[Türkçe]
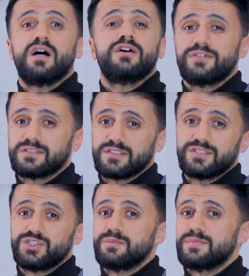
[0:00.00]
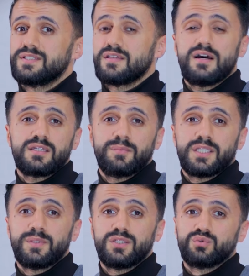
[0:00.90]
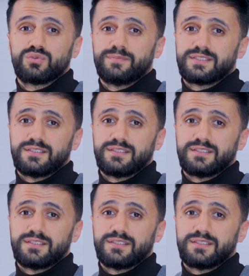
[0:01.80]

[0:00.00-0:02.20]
Daha fazlası için bizi takip etmeyi unutma